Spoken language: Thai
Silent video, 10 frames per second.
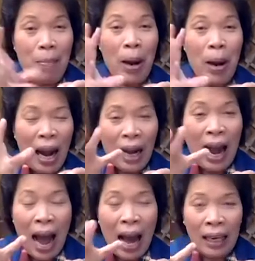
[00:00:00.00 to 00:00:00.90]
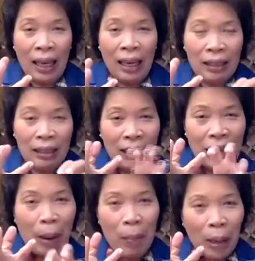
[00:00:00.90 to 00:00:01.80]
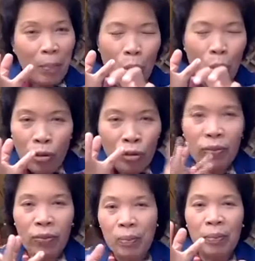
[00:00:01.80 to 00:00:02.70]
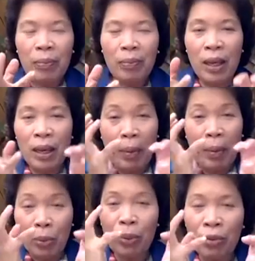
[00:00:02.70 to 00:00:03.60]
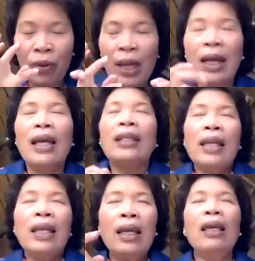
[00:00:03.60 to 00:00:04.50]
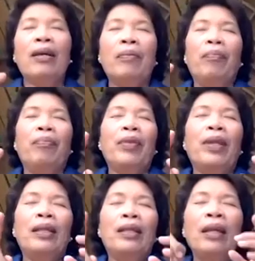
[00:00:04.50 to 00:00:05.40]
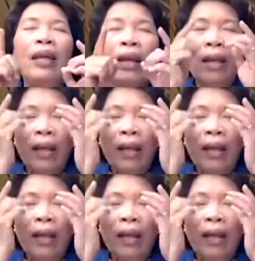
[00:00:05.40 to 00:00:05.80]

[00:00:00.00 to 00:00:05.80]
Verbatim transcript: พลังงานเนี่ยที่กำลัง move ที่กำลัง move ทีนี้ทีนี้